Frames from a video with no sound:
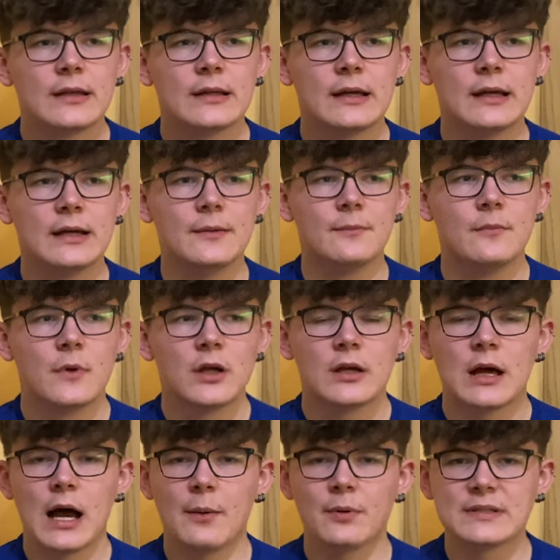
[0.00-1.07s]
ähm,
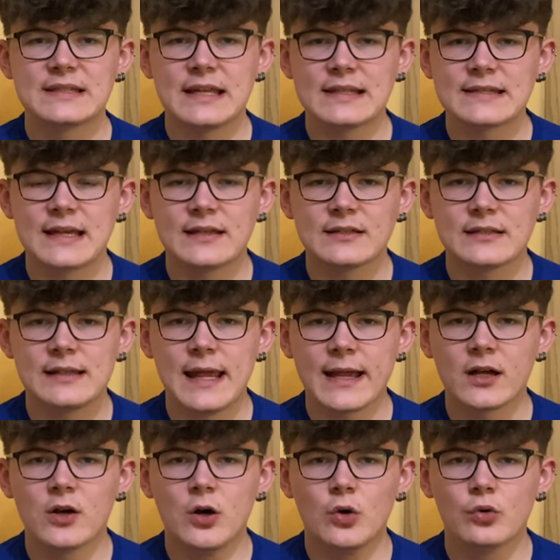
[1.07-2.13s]
aber sehr, sehr
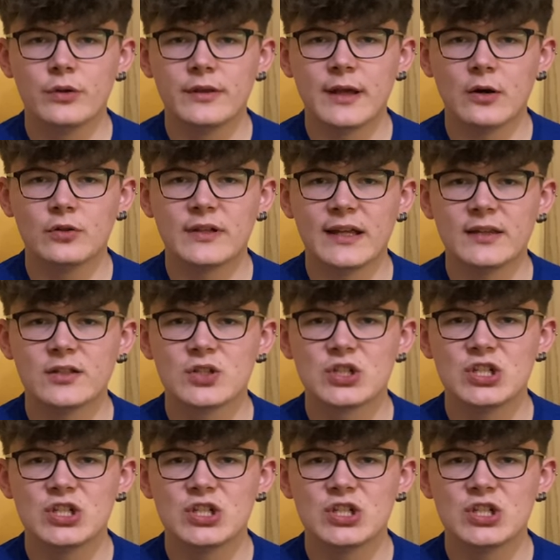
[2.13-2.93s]
lecker und authentisch,